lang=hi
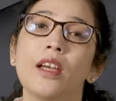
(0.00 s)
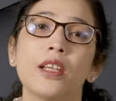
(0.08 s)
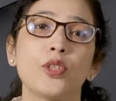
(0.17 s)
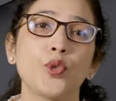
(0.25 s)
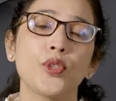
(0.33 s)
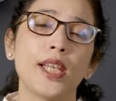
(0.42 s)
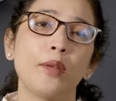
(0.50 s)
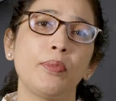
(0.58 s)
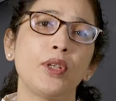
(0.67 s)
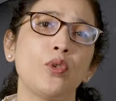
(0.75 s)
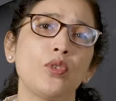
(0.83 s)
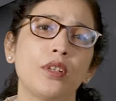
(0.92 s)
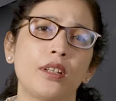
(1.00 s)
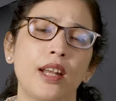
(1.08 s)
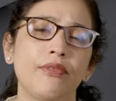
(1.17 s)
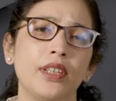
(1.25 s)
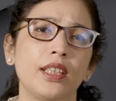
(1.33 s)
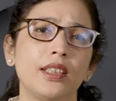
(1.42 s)

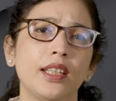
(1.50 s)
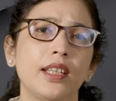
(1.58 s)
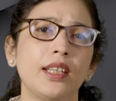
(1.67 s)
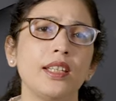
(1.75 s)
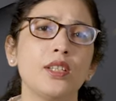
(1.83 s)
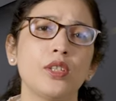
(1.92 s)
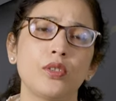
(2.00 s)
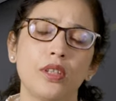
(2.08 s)
हिस्ट्रोसेल्पिंगोग्राफी की तरह ही